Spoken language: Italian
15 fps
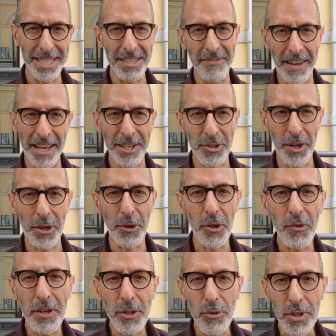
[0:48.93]
diverso, ecco
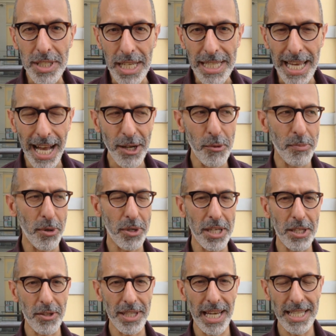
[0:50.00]
lo vedo un segnale un
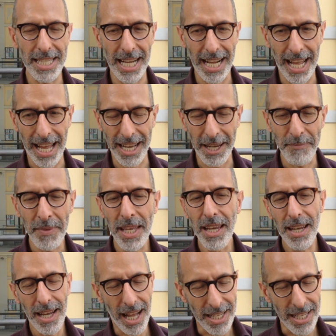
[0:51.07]
pochino da indagare,